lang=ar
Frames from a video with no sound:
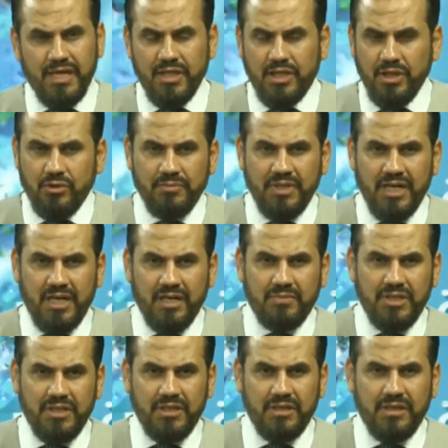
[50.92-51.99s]
كثير من
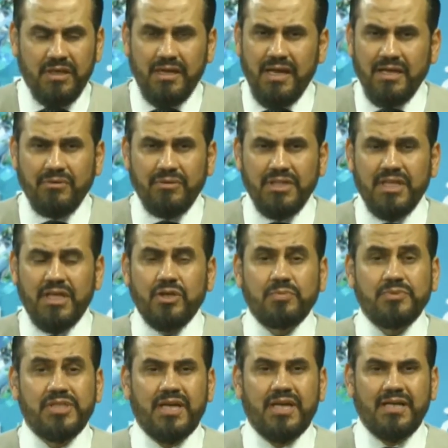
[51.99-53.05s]
الليبيين لا يريد أن
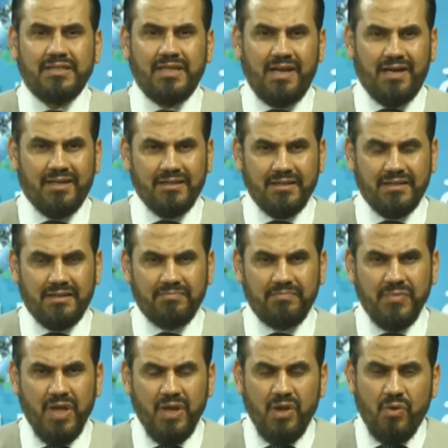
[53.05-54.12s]
يبصر هذه الحقيقة
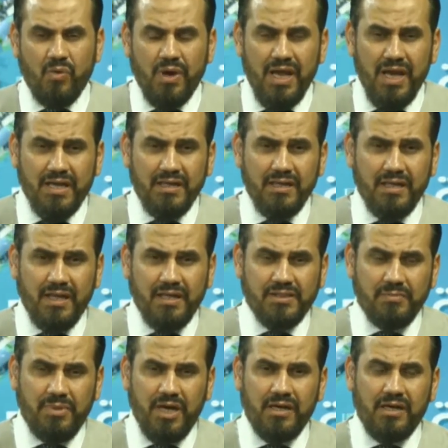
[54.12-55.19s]
ولكن الله
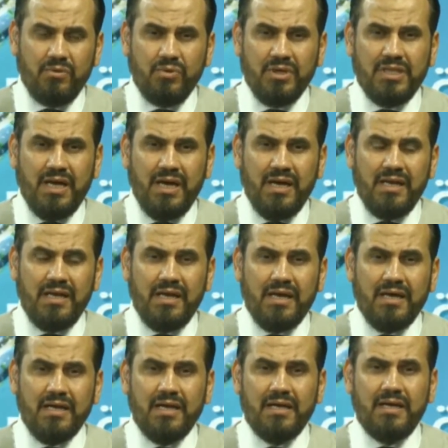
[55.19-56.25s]
سبحانه وتعالى
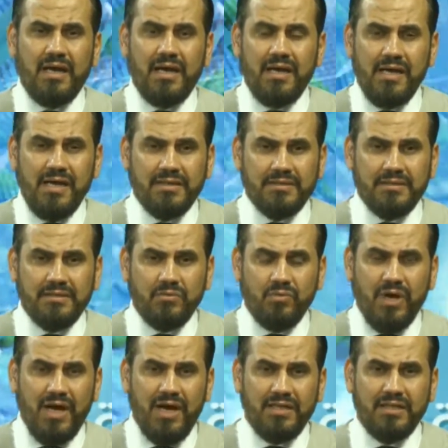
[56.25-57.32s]
أرانا آيات
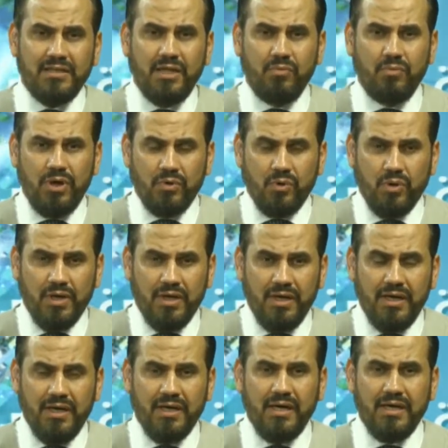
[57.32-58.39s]
واحدة تلو
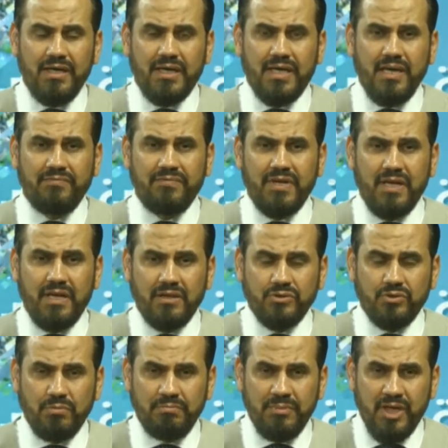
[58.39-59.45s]
الأخرى أرانا كيف
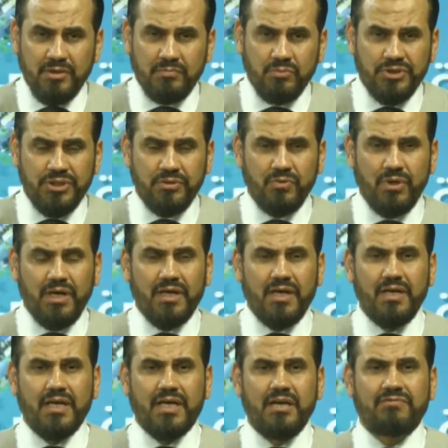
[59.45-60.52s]
دمرت مدن
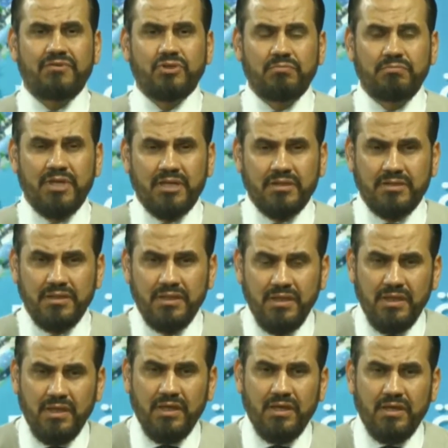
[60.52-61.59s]
وأرانا كيف دمرت
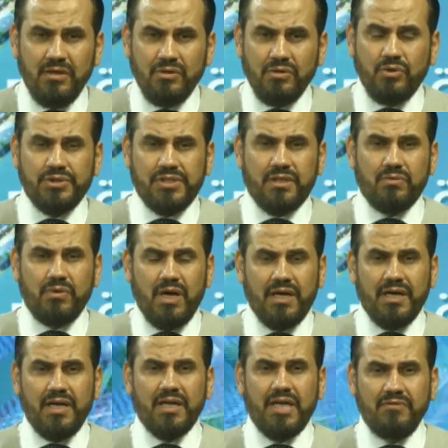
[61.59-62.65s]
آه، أسر
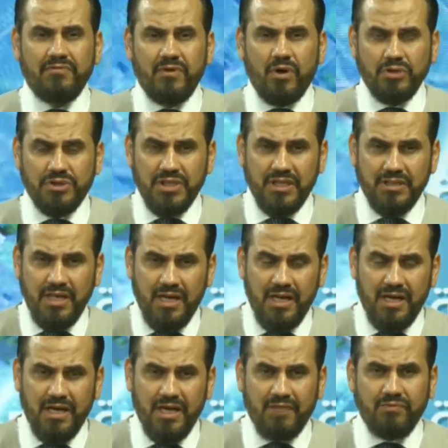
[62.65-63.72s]
وأرانا كيف هجرت
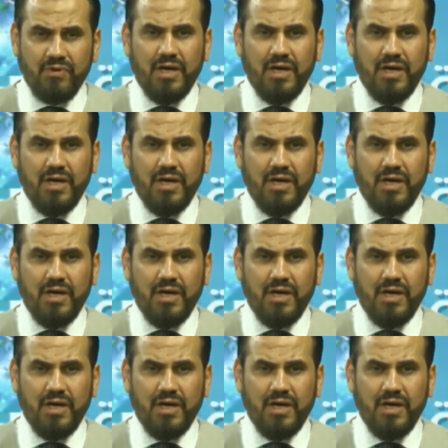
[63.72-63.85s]
الآلاف